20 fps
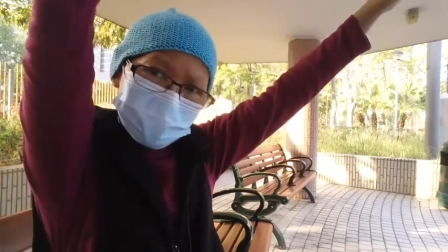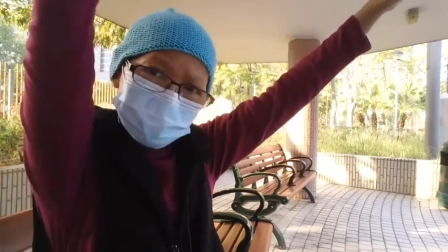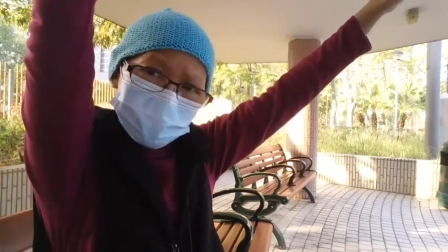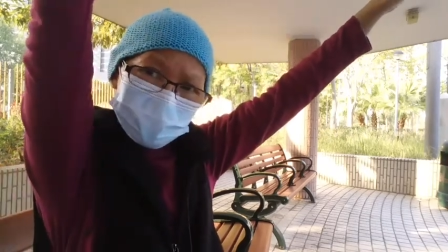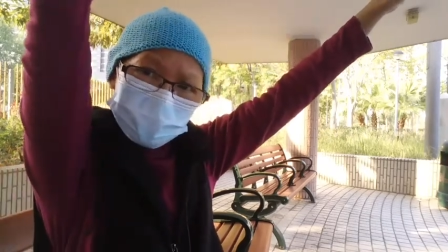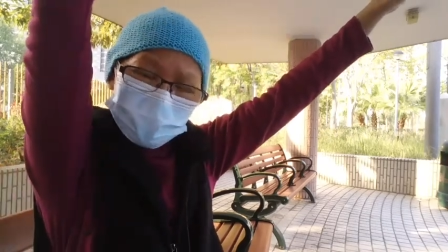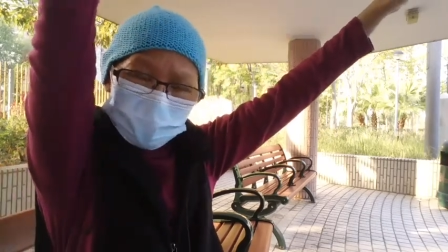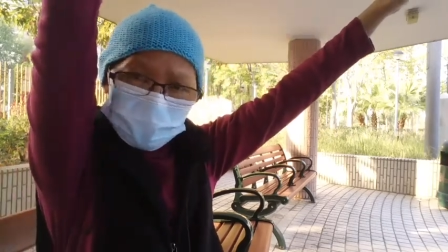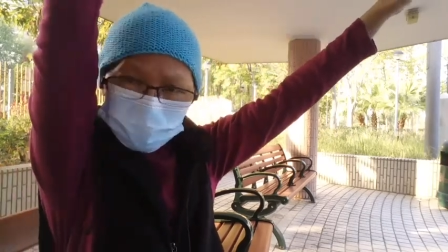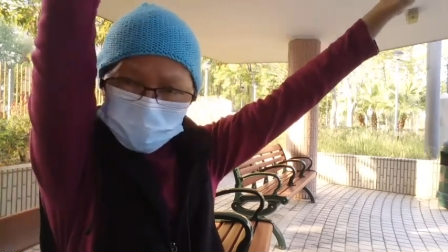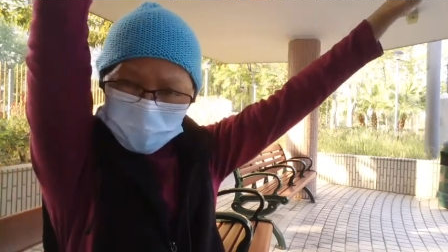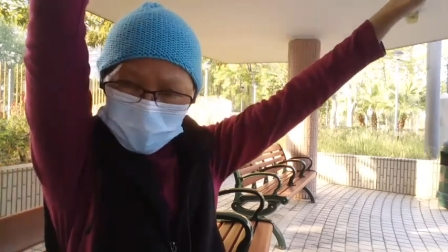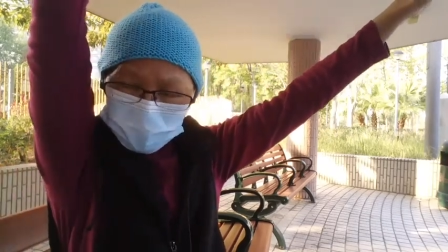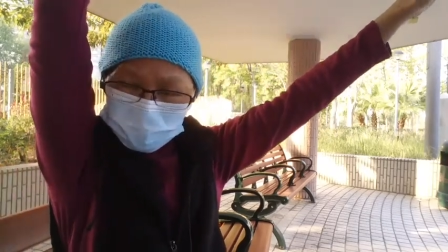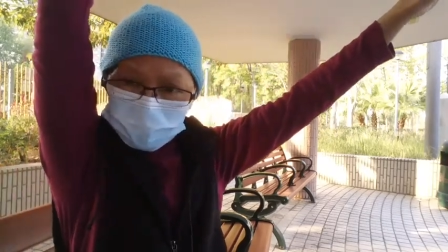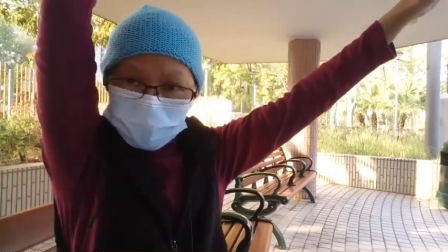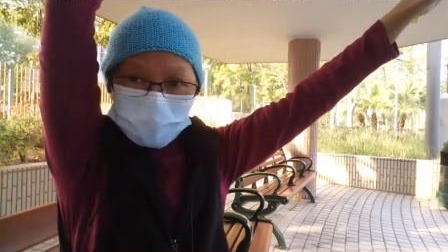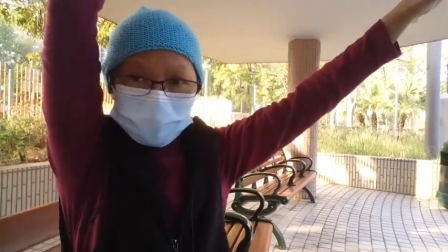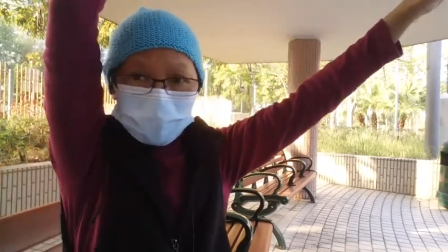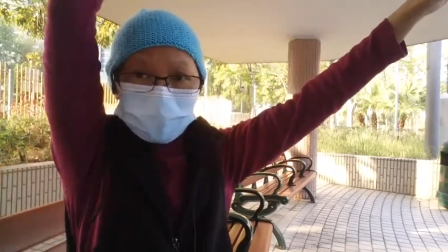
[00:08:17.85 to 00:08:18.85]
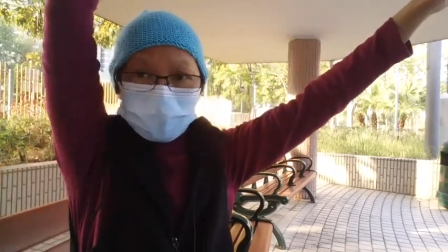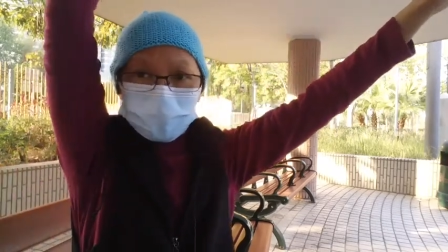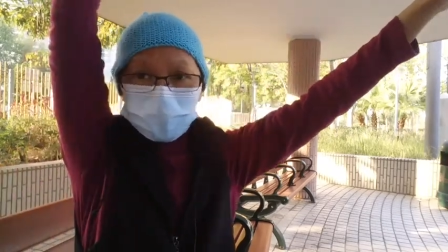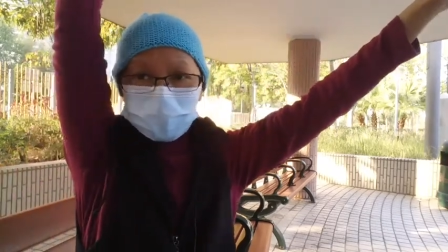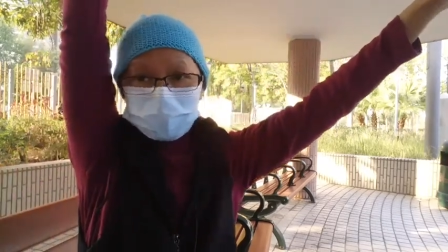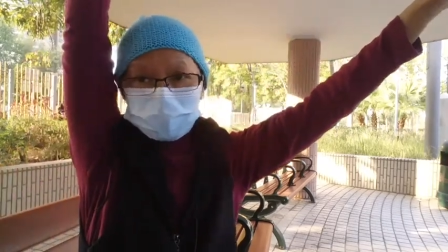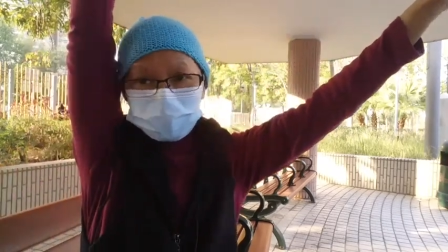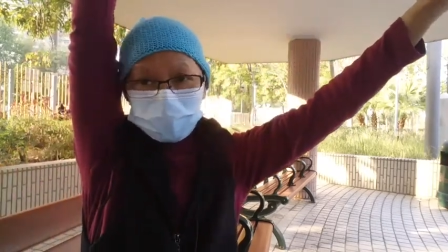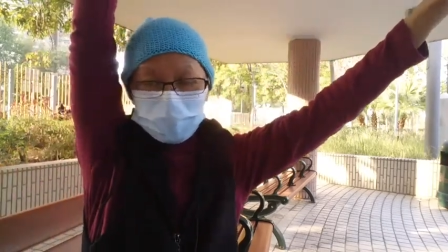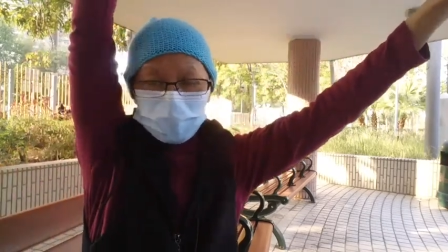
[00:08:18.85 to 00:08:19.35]
It's very different with this
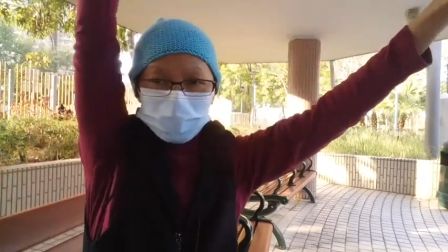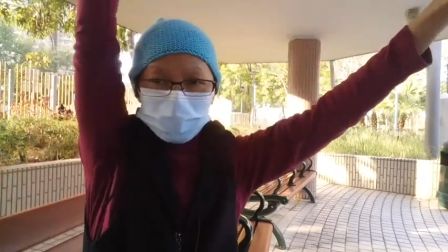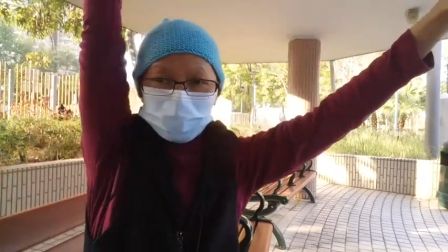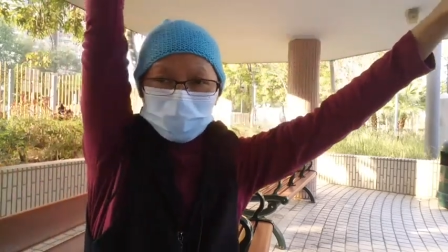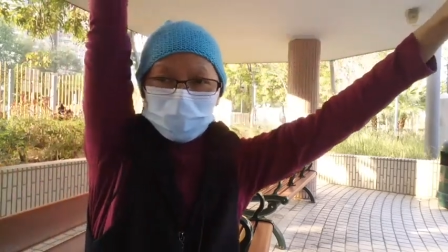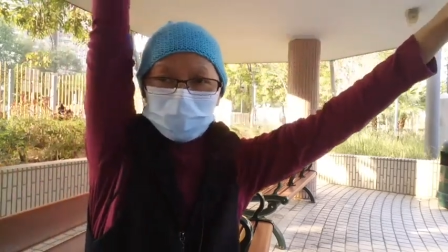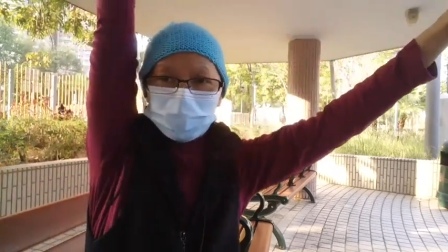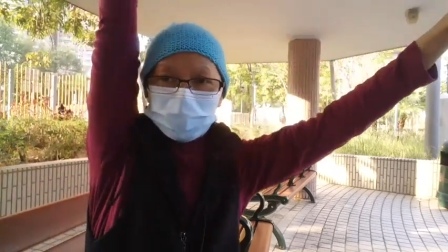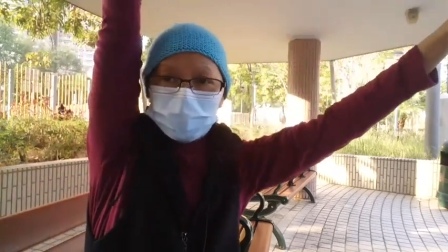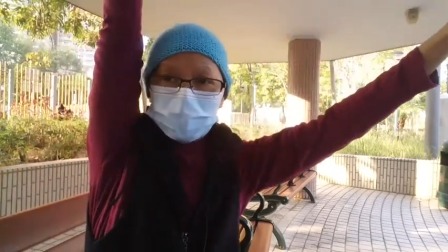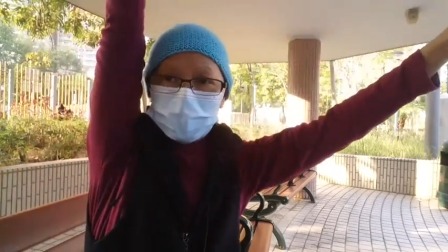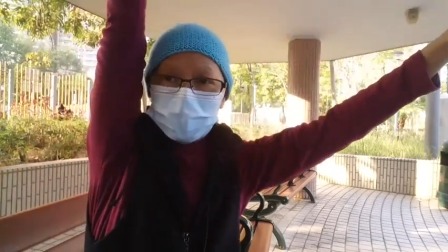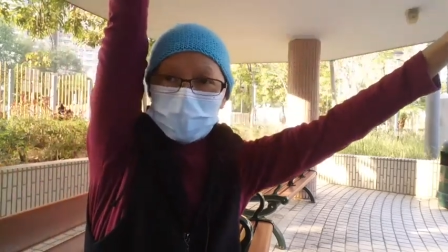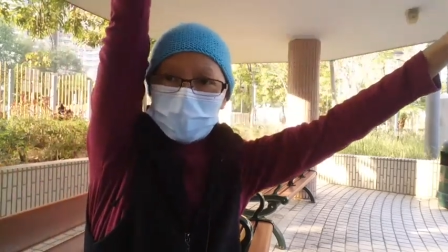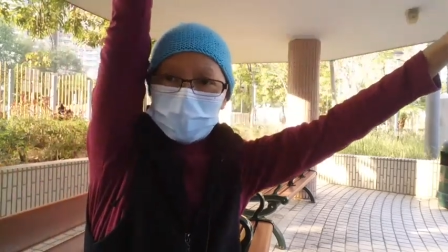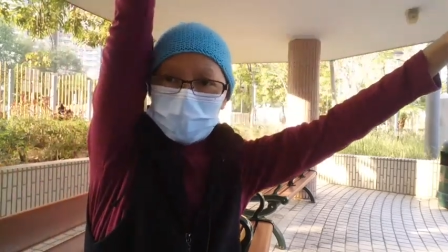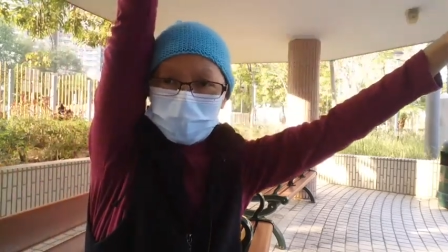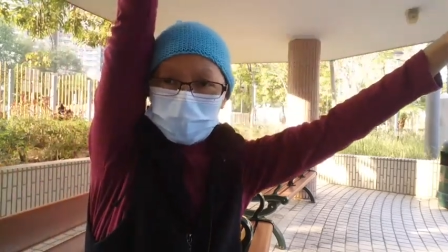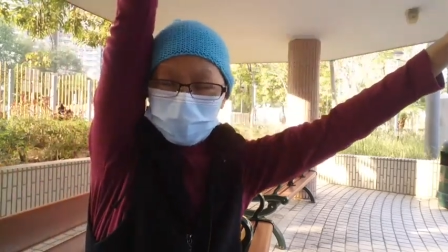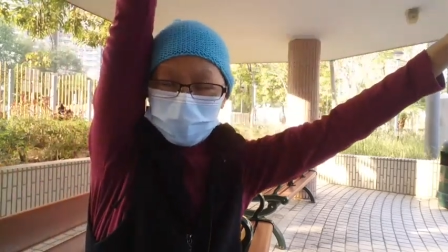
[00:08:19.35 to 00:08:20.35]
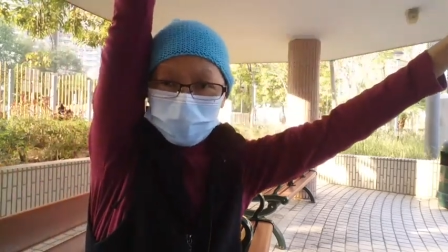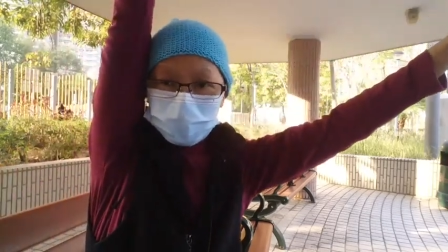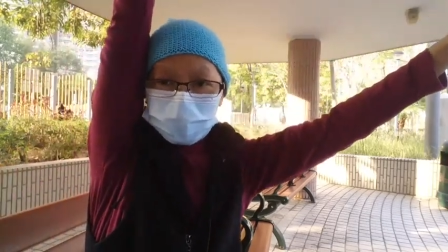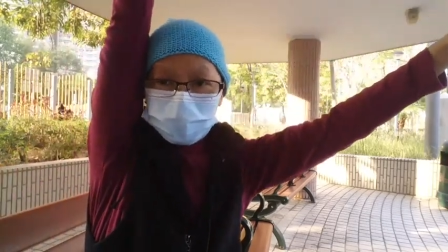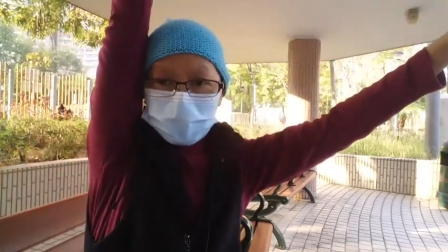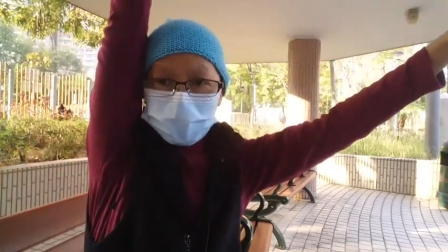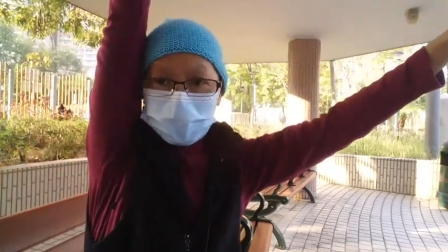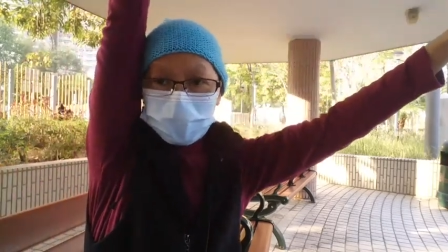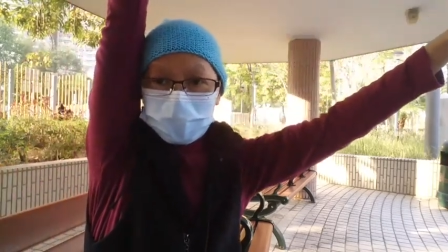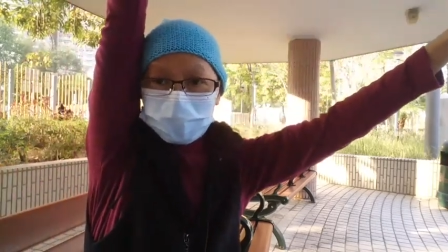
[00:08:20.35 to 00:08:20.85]
set This
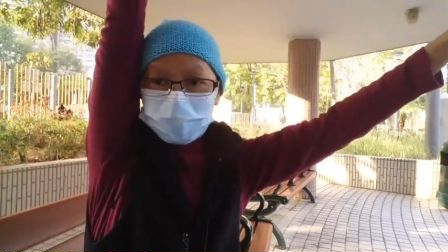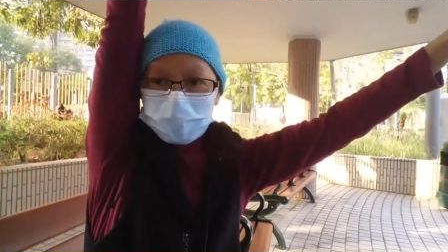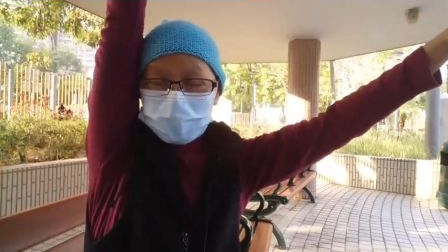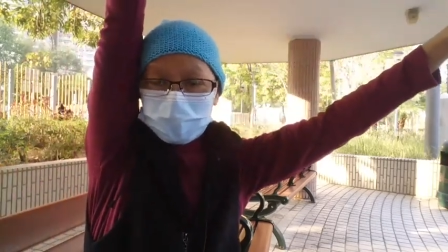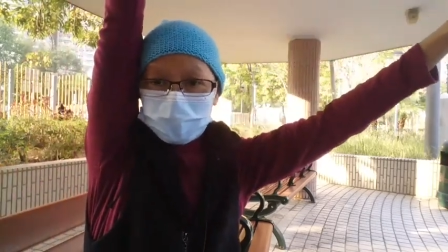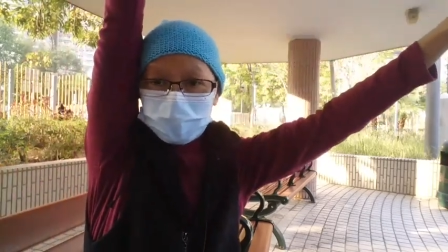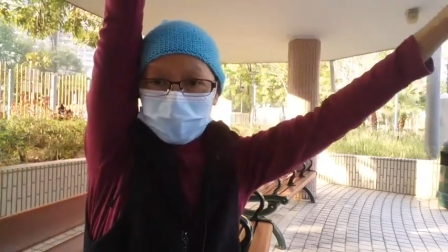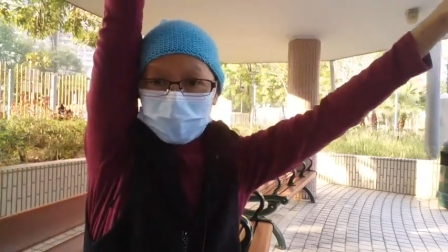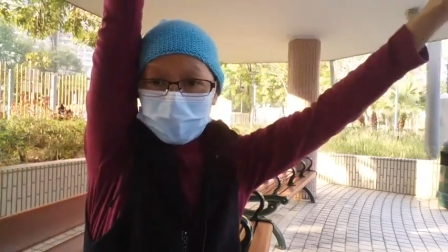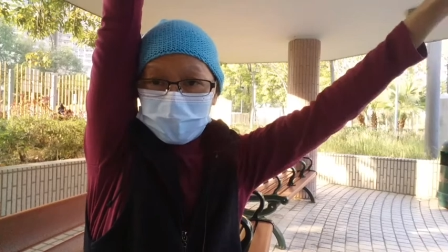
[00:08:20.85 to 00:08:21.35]
rasa I can